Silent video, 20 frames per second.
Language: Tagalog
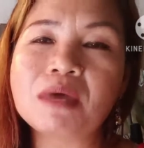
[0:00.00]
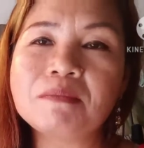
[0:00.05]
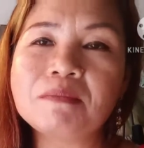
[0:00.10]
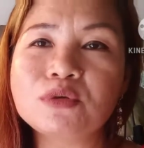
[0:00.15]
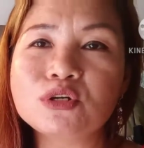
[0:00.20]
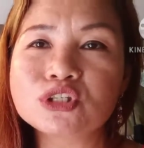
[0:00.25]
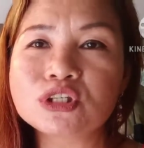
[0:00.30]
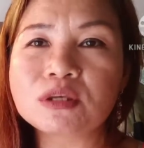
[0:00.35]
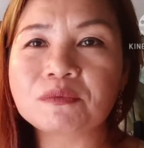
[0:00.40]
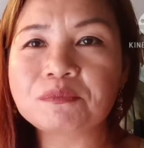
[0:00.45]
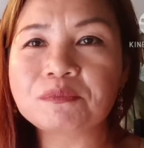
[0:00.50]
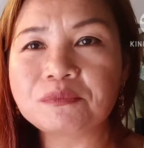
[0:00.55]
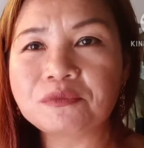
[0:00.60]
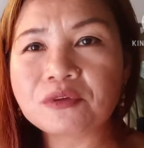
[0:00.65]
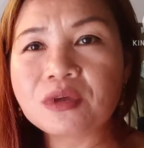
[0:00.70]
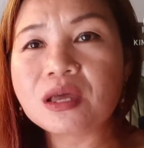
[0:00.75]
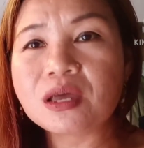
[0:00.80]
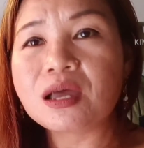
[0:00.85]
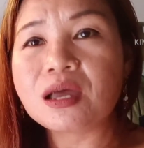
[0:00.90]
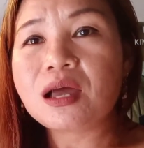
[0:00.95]
membership
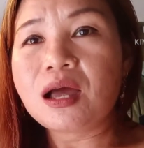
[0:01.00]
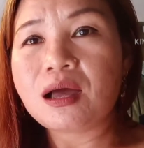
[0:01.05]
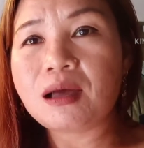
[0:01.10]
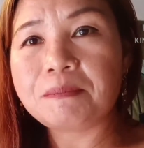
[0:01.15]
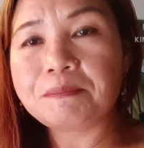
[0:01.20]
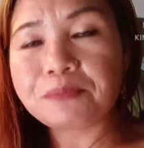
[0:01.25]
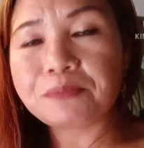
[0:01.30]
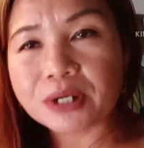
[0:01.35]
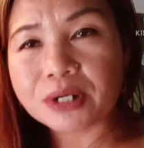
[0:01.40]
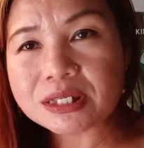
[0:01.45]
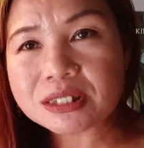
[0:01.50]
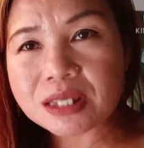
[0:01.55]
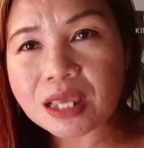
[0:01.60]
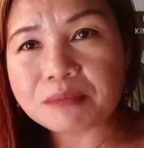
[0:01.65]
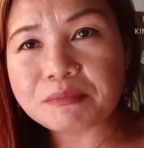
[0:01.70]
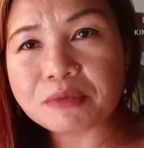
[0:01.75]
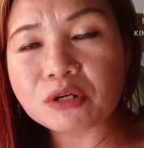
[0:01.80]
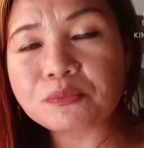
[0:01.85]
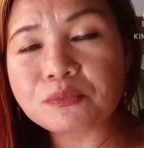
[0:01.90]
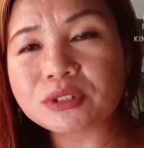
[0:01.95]
uh, perks ay
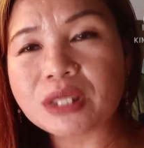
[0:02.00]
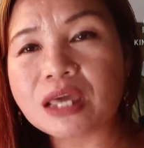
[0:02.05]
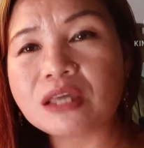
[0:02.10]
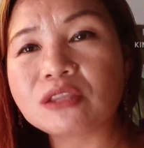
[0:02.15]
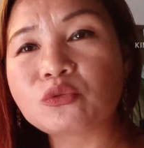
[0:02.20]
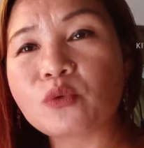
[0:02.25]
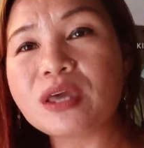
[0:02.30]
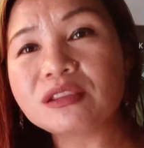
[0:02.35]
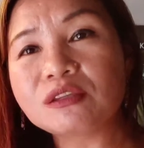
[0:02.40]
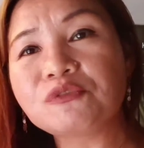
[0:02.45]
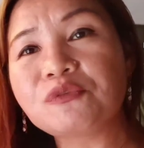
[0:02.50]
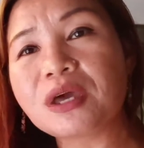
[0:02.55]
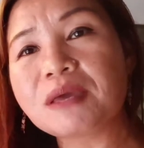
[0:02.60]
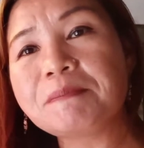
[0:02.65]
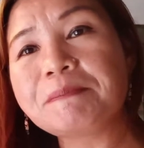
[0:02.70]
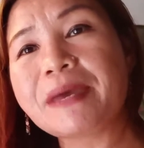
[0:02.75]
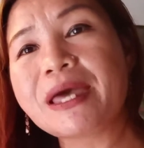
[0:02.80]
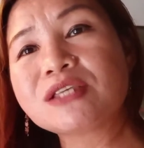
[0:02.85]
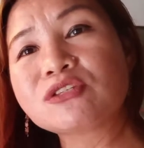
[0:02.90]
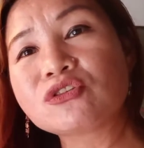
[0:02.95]
meron po tayong
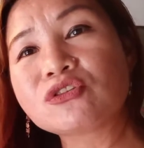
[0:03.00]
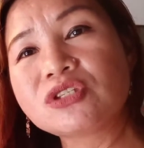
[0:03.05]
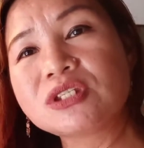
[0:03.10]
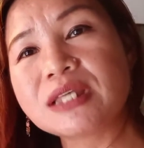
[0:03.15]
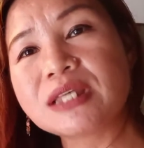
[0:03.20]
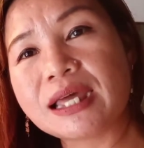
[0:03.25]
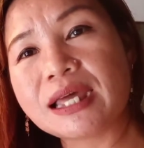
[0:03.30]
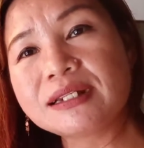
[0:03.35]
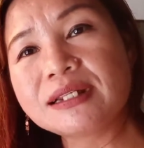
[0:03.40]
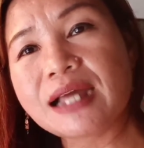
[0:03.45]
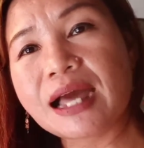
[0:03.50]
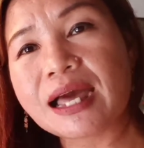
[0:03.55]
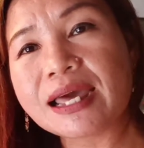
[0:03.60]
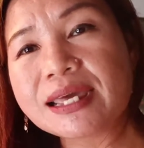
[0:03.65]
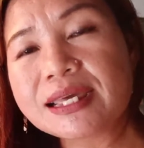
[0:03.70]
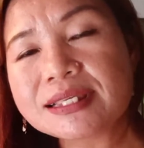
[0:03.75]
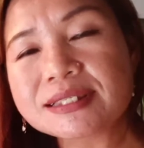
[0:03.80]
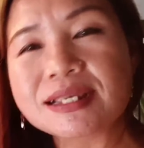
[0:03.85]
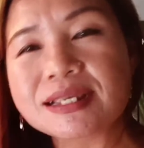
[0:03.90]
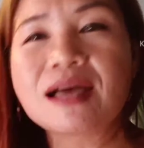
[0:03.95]
25 pesos dyan
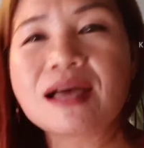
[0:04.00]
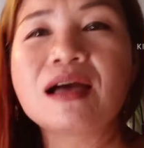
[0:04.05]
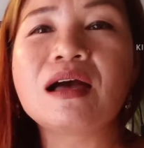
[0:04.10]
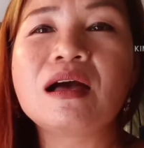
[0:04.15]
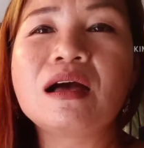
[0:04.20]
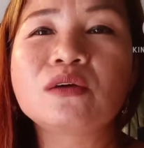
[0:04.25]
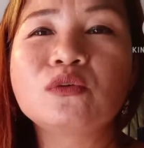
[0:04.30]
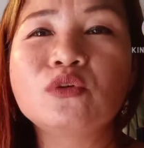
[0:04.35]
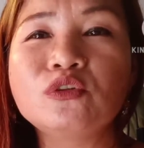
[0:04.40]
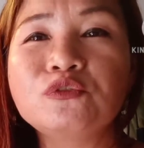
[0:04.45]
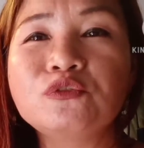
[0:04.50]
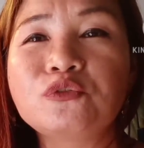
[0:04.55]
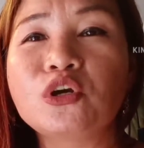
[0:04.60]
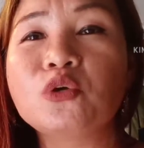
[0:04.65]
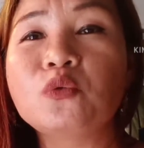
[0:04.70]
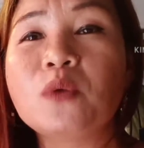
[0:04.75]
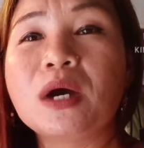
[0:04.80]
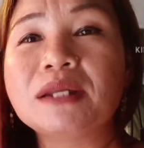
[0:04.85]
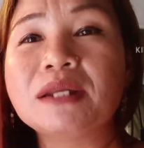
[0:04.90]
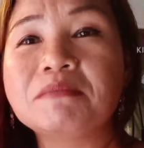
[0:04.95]
guys uh, good for
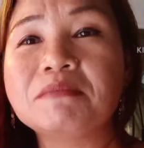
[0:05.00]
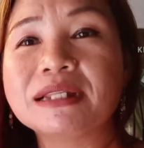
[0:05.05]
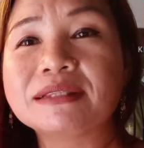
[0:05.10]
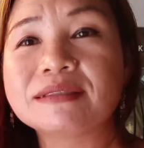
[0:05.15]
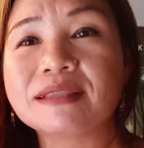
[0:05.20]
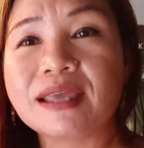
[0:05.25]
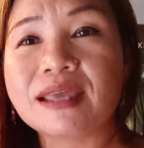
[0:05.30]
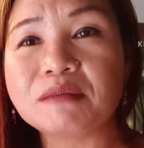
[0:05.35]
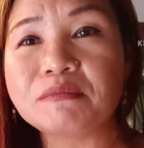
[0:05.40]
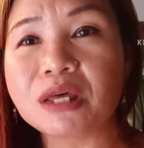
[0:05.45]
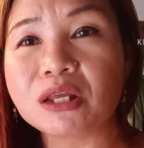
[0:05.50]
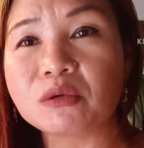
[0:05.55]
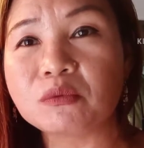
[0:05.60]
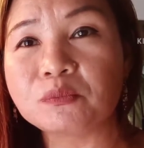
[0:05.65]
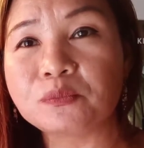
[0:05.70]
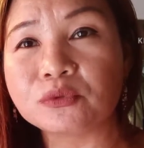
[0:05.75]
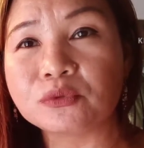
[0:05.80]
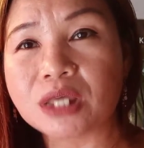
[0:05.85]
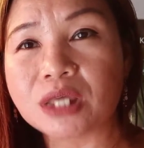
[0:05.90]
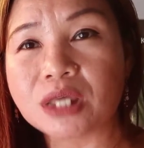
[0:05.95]
one month na yan
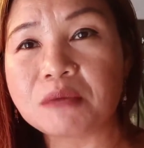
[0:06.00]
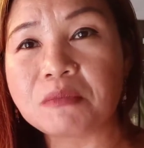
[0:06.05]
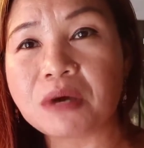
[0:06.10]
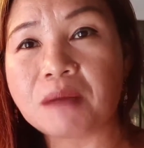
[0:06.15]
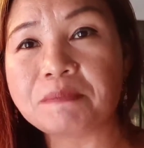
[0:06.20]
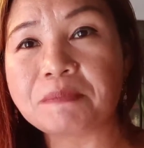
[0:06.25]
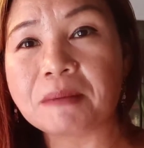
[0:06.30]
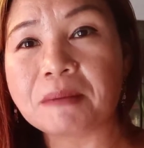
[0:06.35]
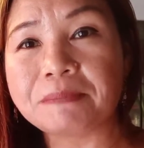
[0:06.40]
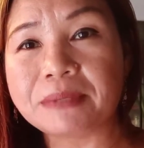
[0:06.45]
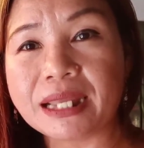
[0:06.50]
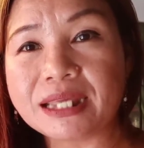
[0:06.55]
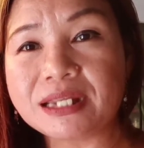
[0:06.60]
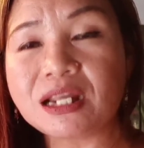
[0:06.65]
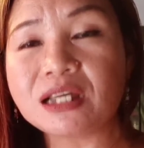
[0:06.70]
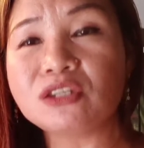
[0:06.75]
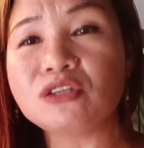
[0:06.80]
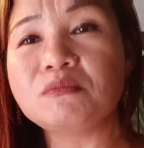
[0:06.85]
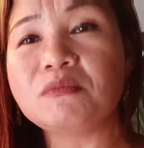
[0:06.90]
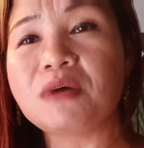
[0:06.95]
meron po tayong mga pa-play
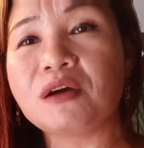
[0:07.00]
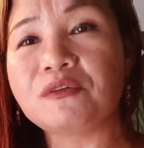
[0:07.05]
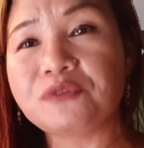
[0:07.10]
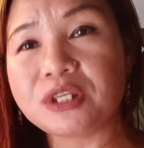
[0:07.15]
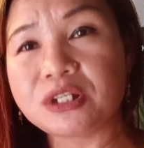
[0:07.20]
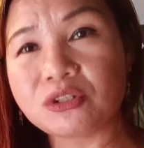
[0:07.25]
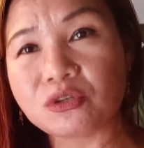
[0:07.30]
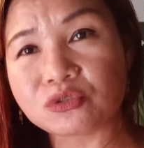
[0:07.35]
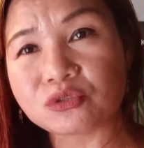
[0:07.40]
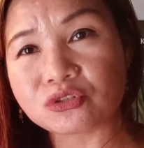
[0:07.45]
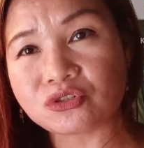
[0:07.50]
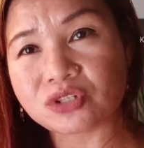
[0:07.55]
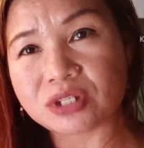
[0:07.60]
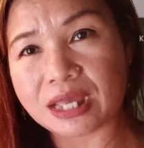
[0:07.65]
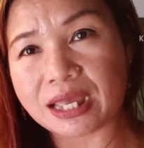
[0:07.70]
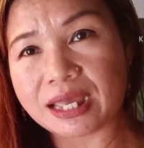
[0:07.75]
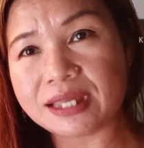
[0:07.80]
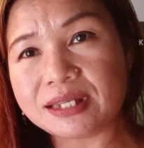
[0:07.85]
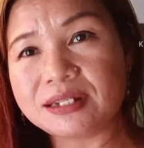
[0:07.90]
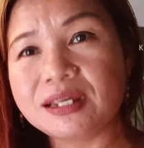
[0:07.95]
ng yung mga videos
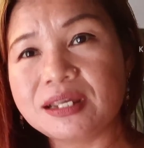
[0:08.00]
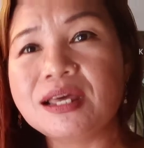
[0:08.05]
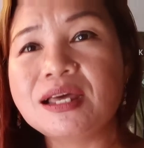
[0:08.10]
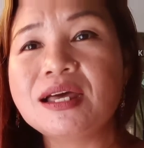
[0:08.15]
dyan